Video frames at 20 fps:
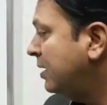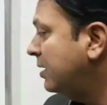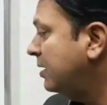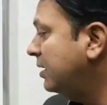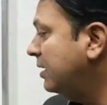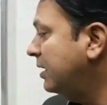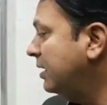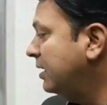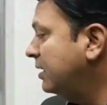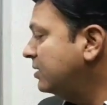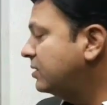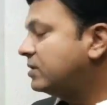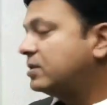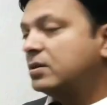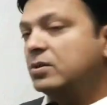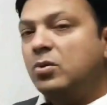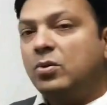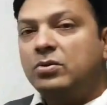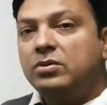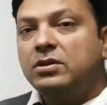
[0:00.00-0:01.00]
रिलीज
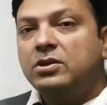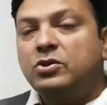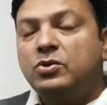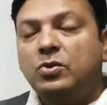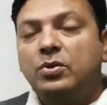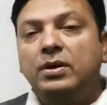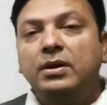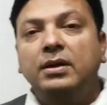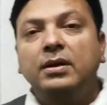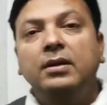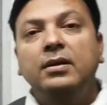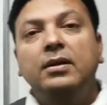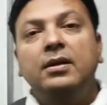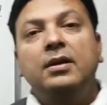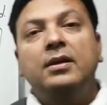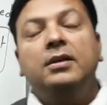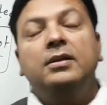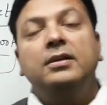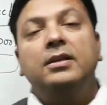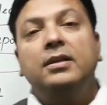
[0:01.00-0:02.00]
ऑन द श्योरिटी
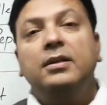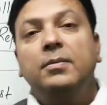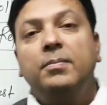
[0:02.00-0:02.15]
यदि